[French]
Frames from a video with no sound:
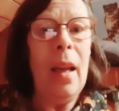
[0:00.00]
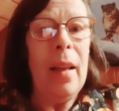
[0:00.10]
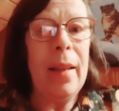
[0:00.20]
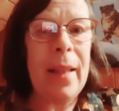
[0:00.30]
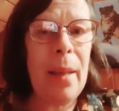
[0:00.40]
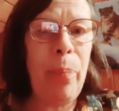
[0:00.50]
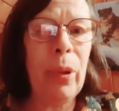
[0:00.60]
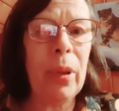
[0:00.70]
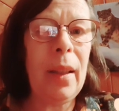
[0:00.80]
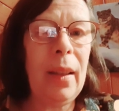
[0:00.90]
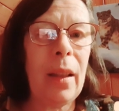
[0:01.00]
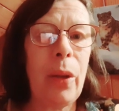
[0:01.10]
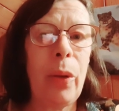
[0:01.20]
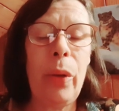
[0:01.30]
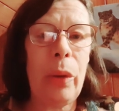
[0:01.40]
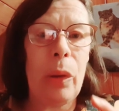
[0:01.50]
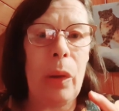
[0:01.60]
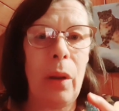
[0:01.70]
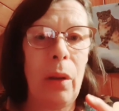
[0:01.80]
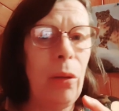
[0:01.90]
C'est pour dire que
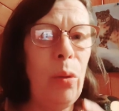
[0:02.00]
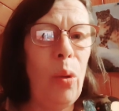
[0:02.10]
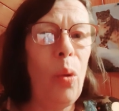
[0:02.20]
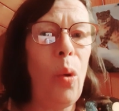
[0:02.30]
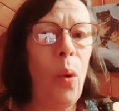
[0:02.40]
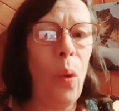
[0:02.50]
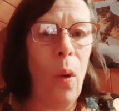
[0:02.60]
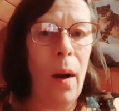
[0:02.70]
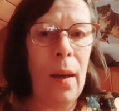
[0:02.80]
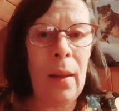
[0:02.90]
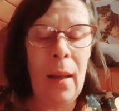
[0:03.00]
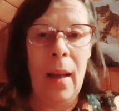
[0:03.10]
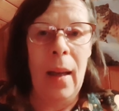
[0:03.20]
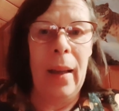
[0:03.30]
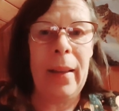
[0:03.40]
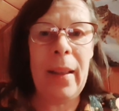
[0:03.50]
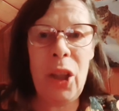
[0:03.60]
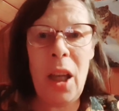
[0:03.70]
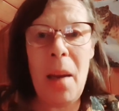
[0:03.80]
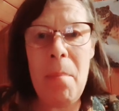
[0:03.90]
une loi n'est
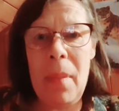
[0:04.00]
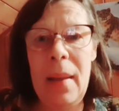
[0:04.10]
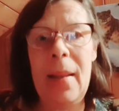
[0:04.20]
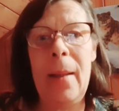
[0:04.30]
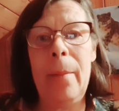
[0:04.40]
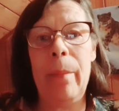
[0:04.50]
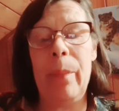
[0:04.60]
jamais